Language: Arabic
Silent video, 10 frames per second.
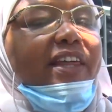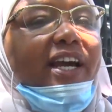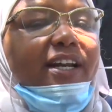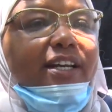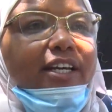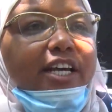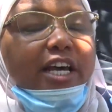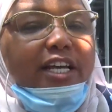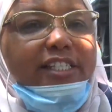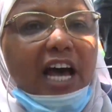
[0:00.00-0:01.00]
هذاك
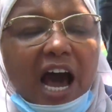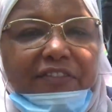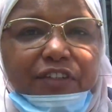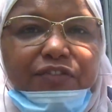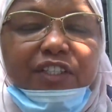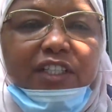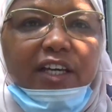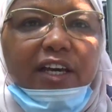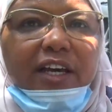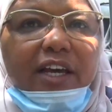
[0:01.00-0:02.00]
الصحافي
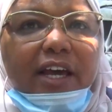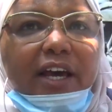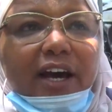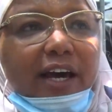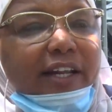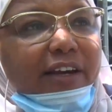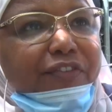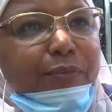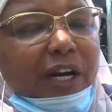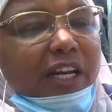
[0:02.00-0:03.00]
في قناه
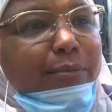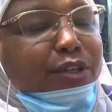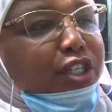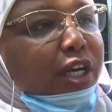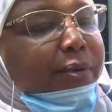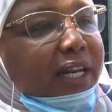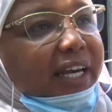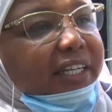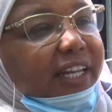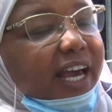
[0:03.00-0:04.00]
في برنامج بلا
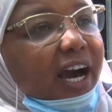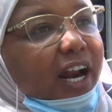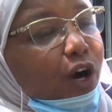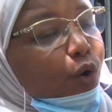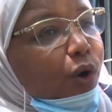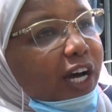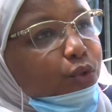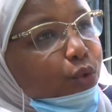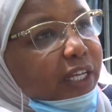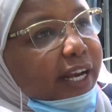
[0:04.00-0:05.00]
قناع راهو
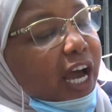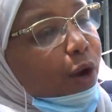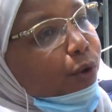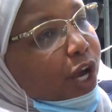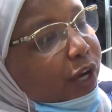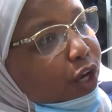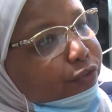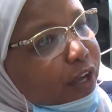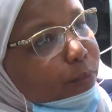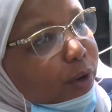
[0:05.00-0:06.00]
عنده تلاعب وراه ياخذ
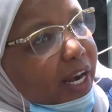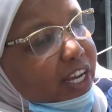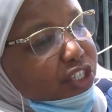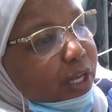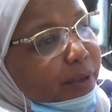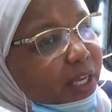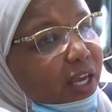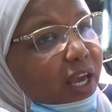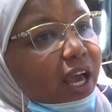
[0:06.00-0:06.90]
في اموال أيوة، اجنبيه